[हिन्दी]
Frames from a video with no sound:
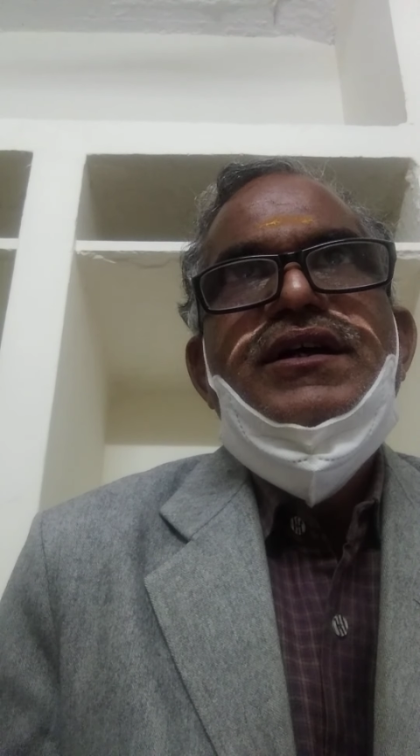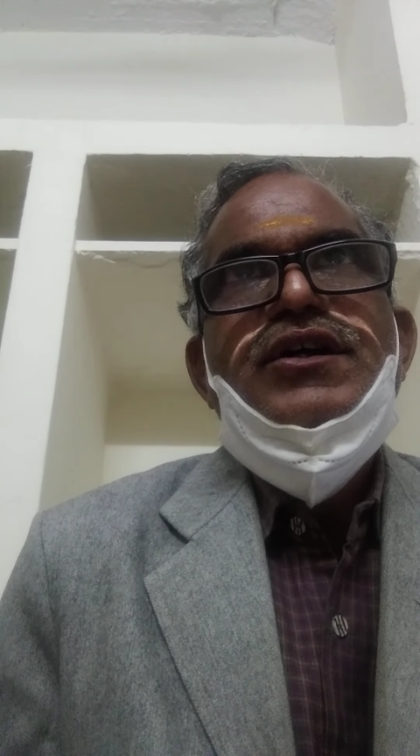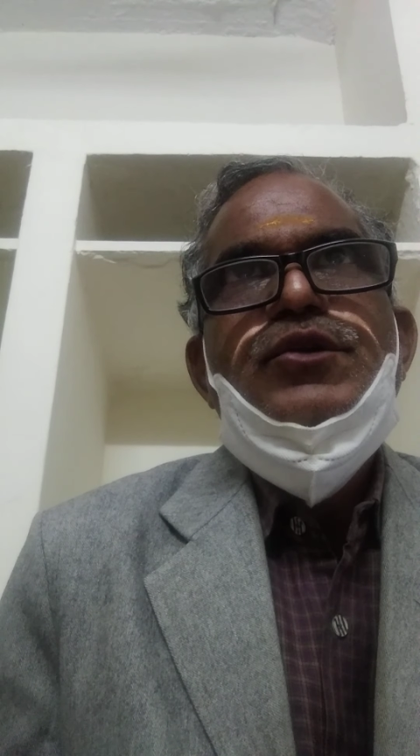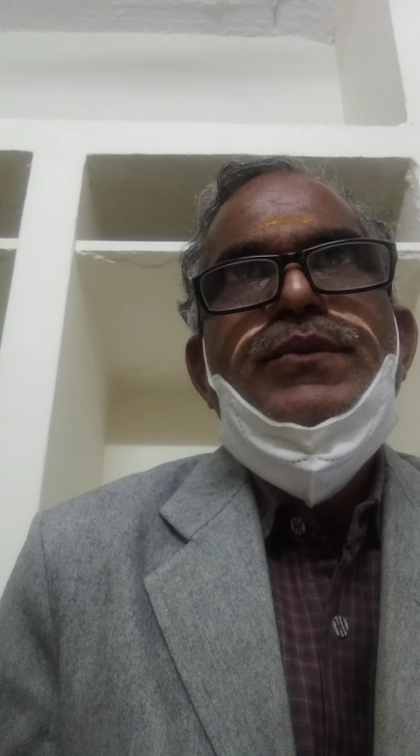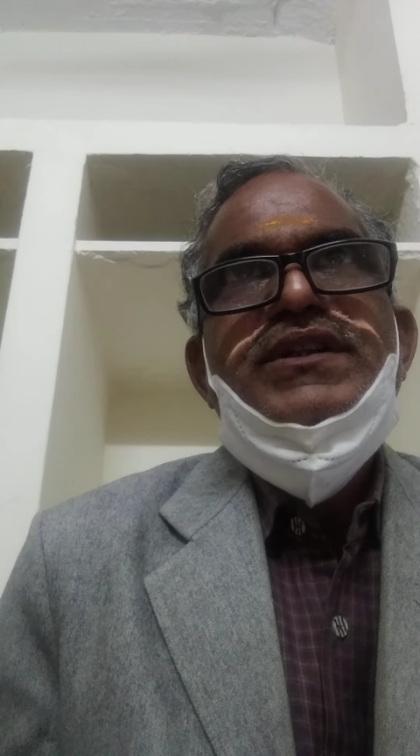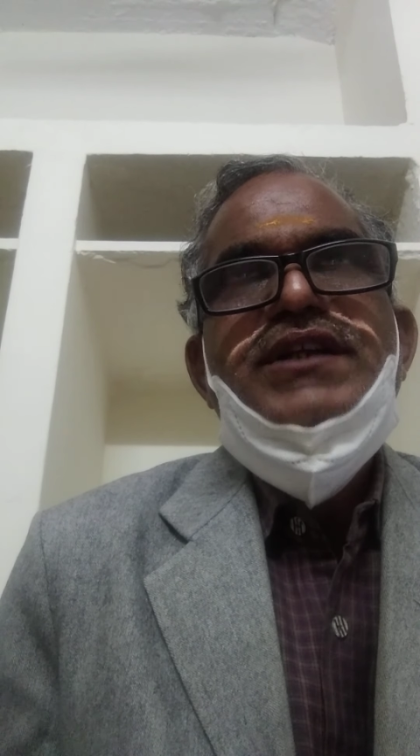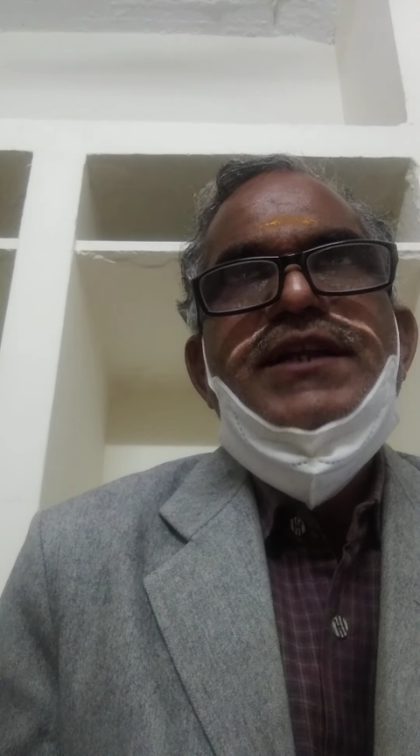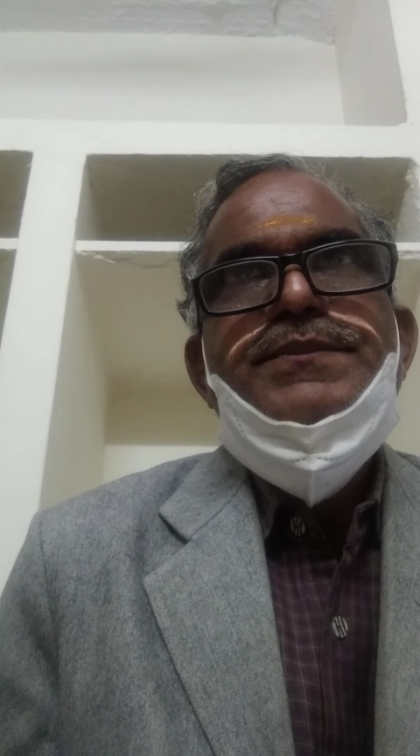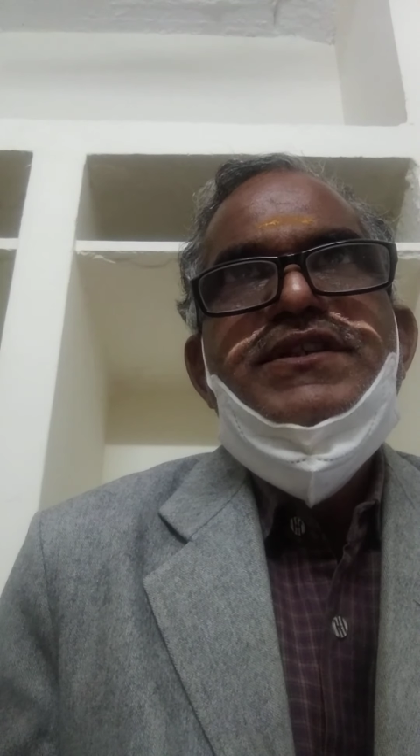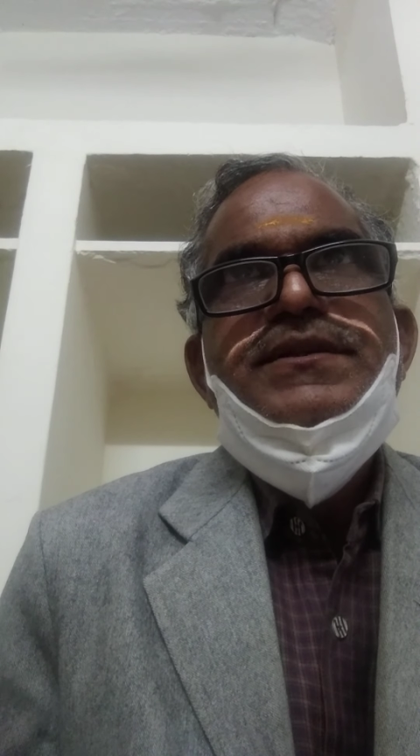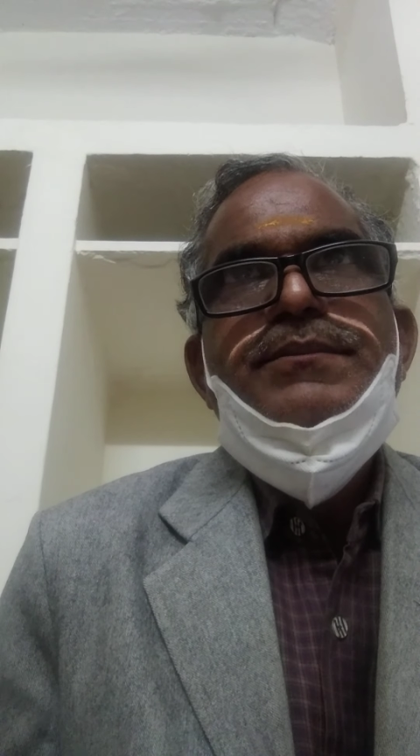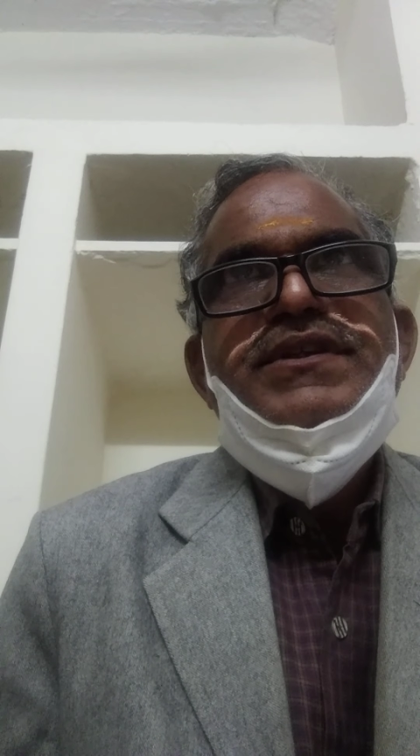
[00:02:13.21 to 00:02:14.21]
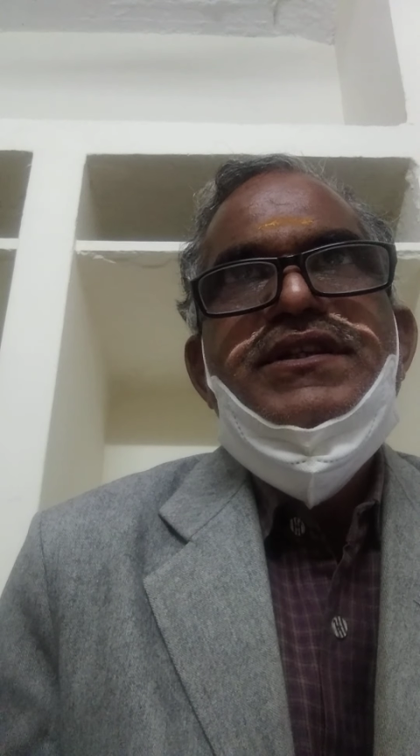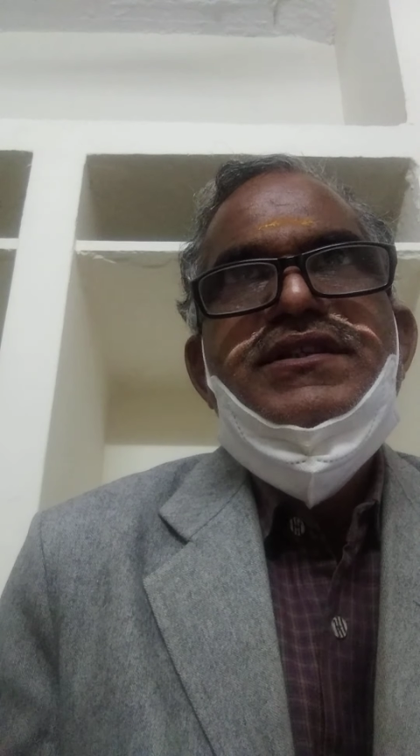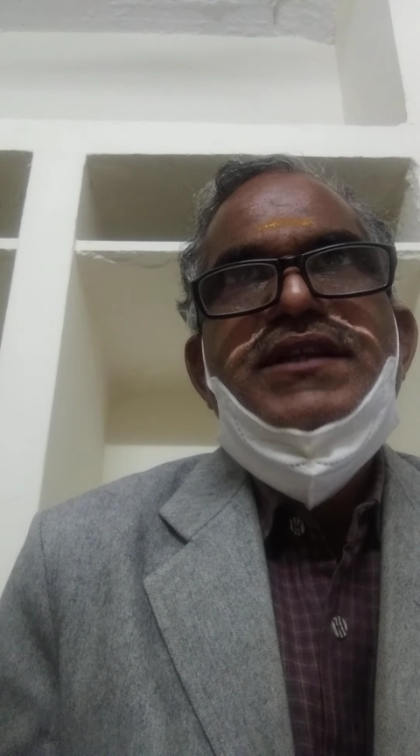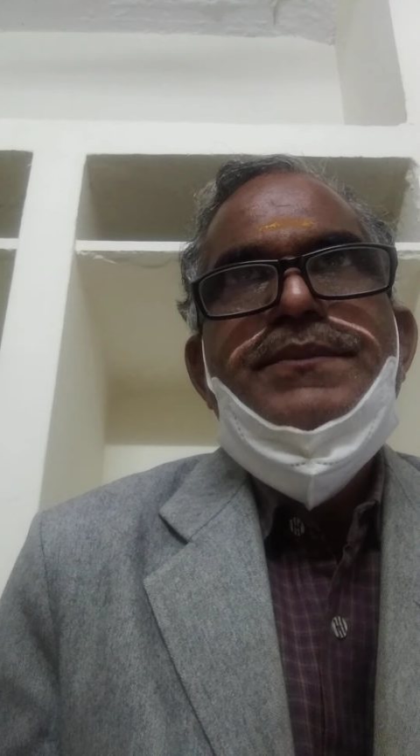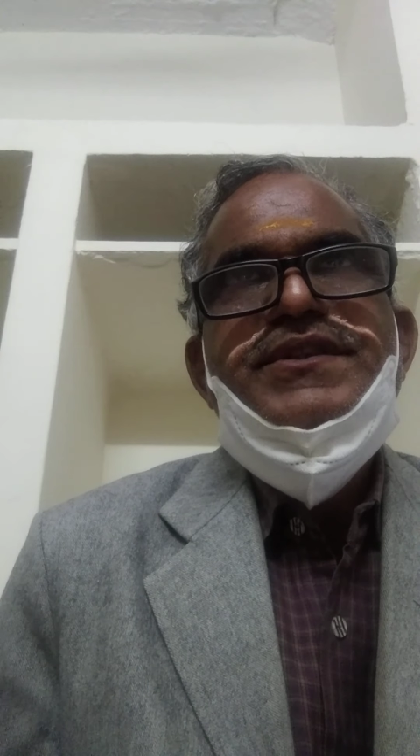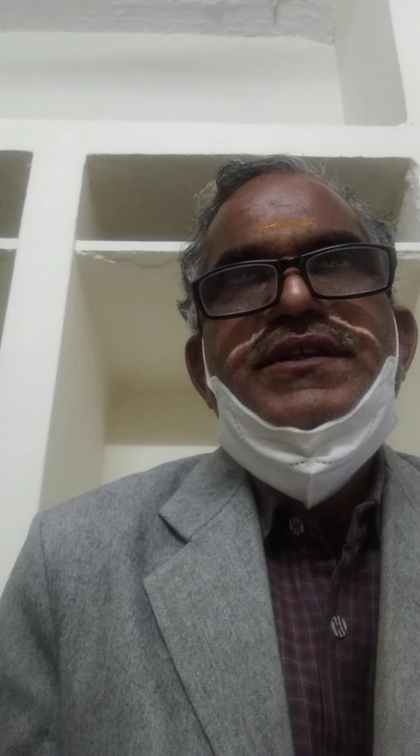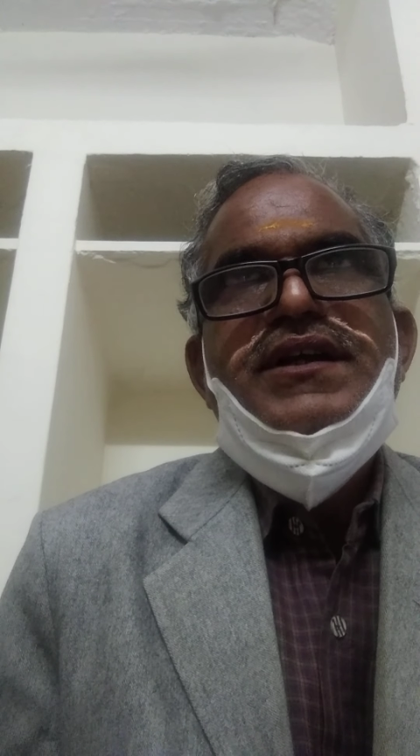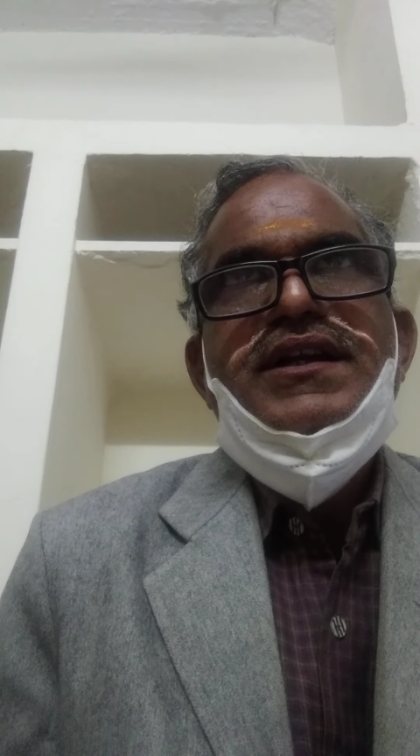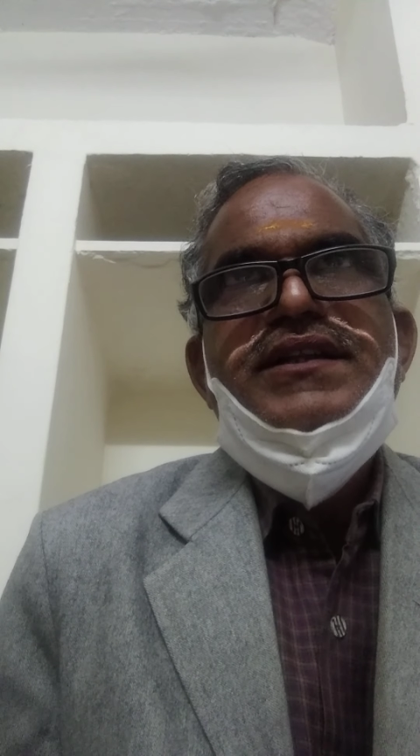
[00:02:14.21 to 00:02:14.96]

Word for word: अनुबंधात्मक संबंध स्थापित कर